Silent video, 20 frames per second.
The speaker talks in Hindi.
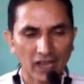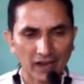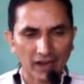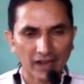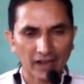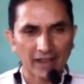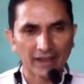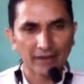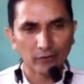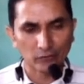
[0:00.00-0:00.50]

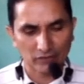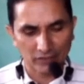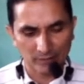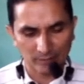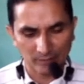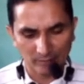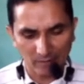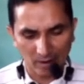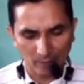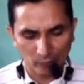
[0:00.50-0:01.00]
गया है उसे
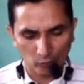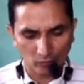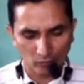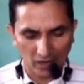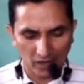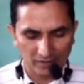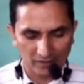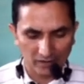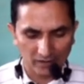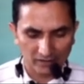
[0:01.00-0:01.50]
भी मामलू
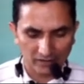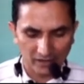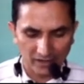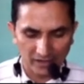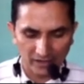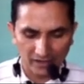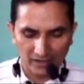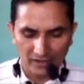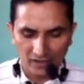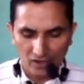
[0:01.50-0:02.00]
कहा जाता
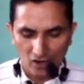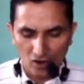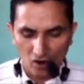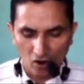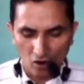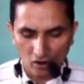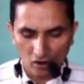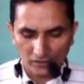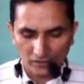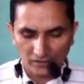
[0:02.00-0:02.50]
है
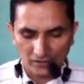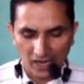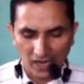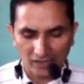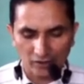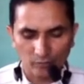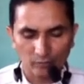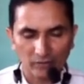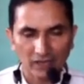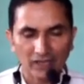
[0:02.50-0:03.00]
और
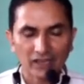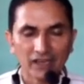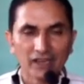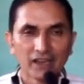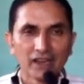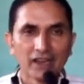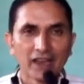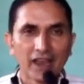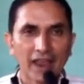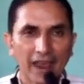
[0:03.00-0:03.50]
साथ में
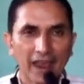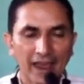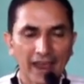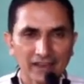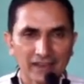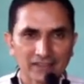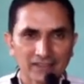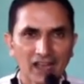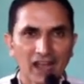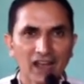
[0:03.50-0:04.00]

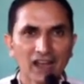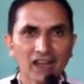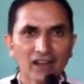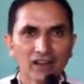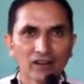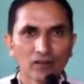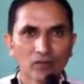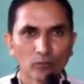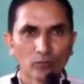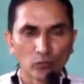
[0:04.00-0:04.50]
ऐसा
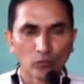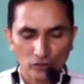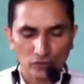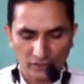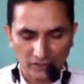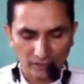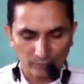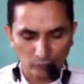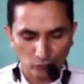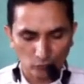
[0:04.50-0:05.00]

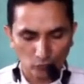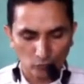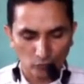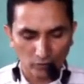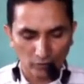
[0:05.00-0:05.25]
मुस्लिम रूल,